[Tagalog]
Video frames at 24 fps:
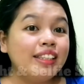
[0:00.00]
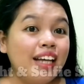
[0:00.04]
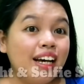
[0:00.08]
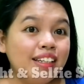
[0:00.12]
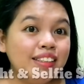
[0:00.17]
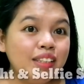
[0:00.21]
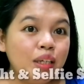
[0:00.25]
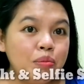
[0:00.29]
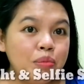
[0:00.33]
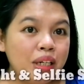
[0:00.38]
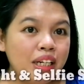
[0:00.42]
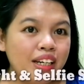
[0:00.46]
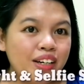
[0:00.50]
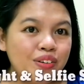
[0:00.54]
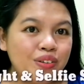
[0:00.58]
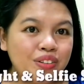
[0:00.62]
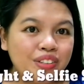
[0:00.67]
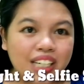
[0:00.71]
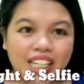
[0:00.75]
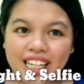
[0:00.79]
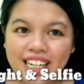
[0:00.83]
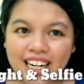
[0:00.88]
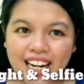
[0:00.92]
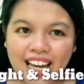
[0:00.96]
ng nabili kong
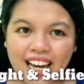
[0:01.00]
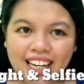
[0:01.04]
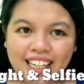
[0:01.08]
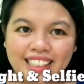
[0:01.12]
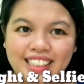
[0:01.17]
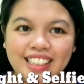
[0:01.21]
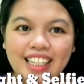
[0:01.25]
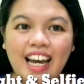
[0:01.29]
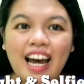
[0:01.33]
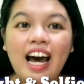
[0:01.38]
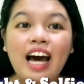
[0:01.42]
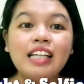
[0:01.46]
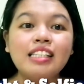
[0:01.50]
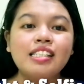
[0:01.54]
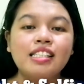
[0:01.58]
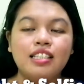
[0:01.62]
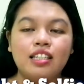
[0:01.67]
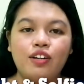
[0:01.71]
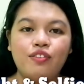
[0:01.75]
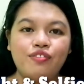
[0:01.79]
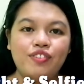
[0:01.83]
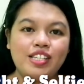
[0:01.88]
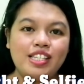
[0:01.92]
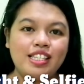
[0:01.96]
ring light at
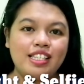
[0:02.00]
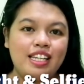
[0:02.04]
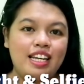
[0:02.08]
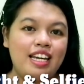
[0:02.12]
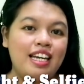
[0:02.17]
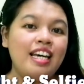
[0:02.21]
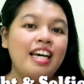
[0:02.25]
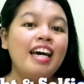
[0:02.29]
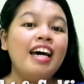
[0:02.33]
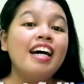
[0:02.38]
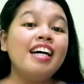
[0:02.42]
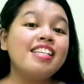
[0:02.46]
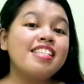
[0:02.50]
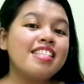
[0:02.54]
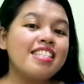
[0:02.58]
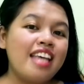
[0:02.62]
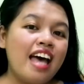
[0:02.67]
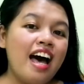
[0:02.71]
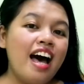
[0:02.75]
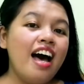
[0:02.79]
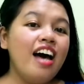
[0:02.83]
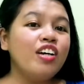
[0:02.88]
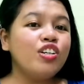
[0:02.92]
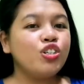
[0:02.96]
selfie stick
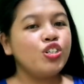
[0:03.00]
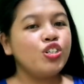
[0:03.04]
sa